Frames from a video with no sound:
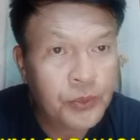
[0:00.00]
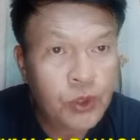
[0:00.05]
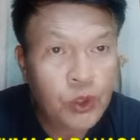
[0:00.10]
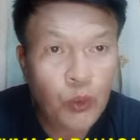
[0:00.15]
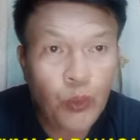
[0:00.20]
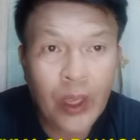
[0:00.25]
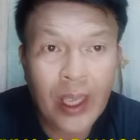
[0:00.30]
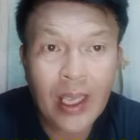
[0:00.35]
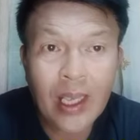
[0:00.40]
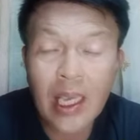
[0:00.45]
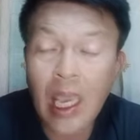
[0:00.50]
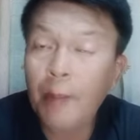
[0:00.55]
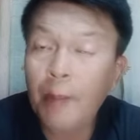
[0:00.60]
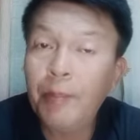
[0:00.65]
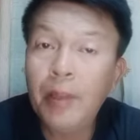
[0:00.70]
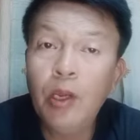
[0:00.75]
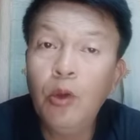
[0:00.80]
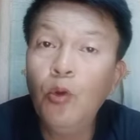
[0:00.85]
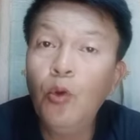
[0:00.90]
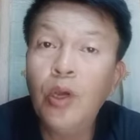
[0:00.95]
tuwing
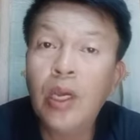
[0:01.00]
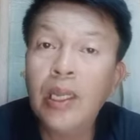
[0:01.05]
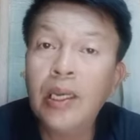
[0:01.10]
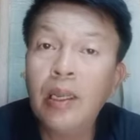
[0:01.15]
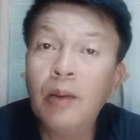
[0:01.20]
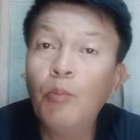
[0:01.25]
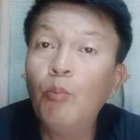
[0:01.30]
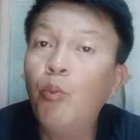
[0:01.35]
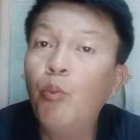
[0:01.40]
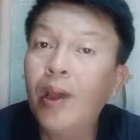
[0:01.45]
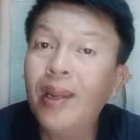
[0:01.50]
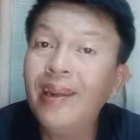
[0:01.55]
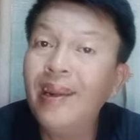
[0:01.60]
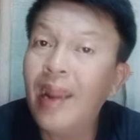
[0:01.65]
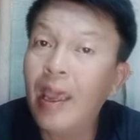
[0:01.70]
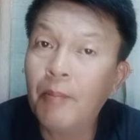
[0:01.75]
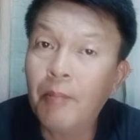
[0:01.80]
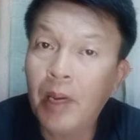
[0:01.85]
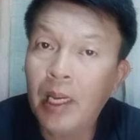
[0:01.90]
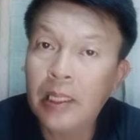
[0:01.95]
kabilugan ng buwan
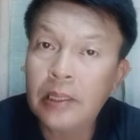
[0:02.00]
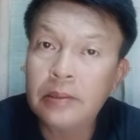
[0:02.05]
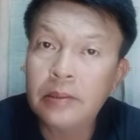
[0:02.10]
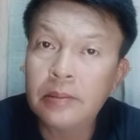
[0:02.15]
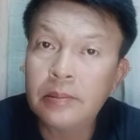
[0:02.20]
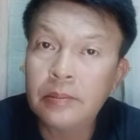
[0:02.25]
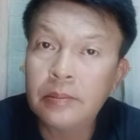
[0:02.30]
lamang.